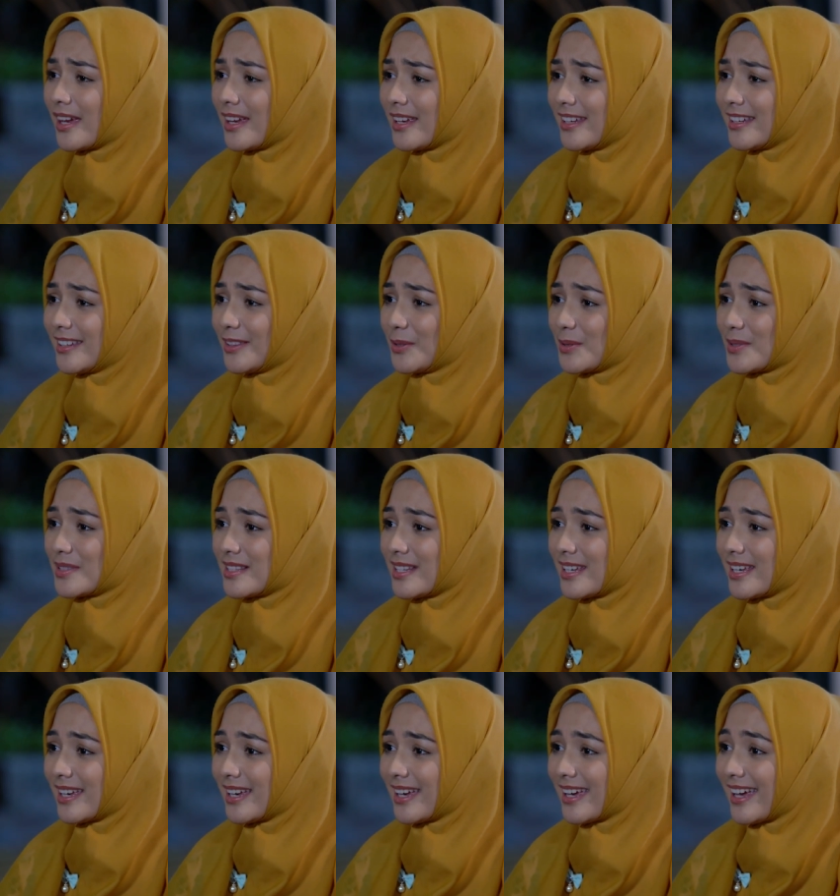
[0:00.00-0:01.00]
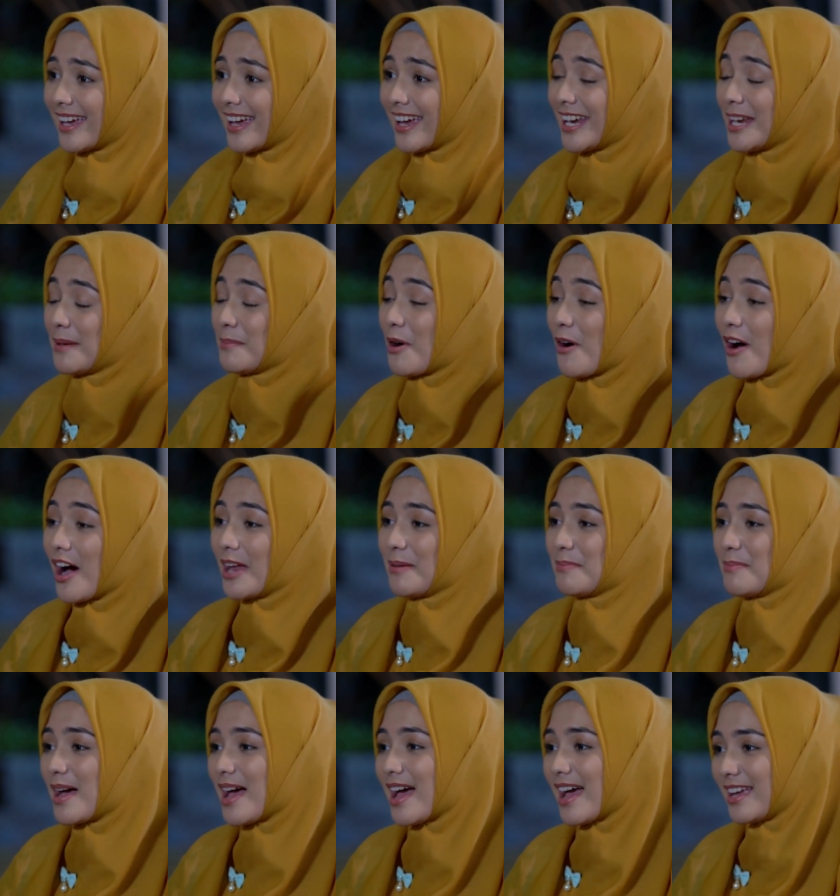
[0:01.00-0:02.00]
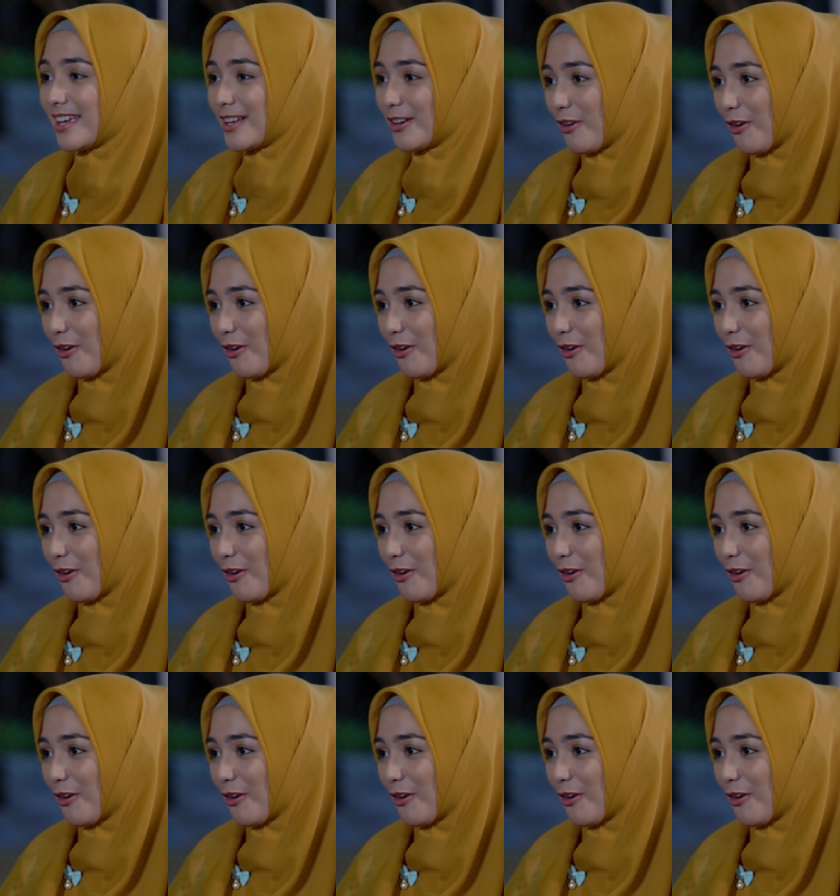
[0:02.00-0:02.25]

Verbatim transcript: kayak gitu sih? Ini bawaan bayi